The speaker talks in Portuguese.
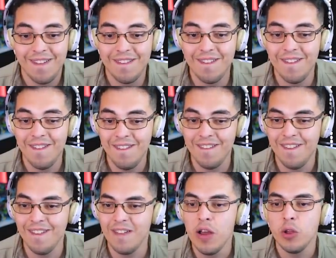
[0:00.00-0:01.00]

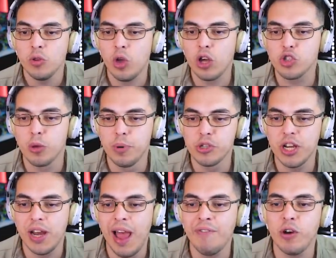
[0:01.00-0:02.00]
Uhul. Tó subiu de
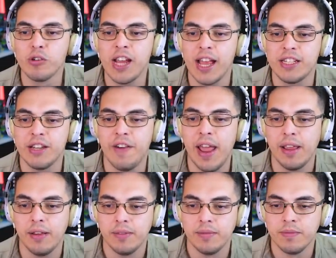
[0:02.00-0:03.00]
level, gente, vem!
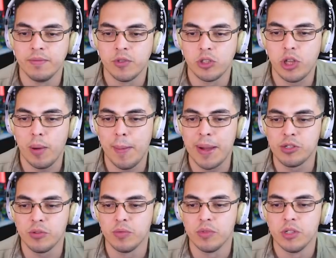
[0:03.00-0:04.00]
Toma mais
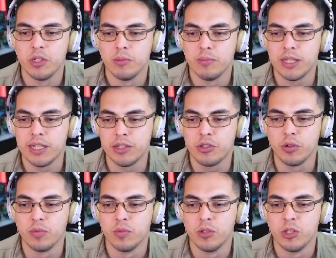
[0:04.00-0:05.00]
um! Mais um!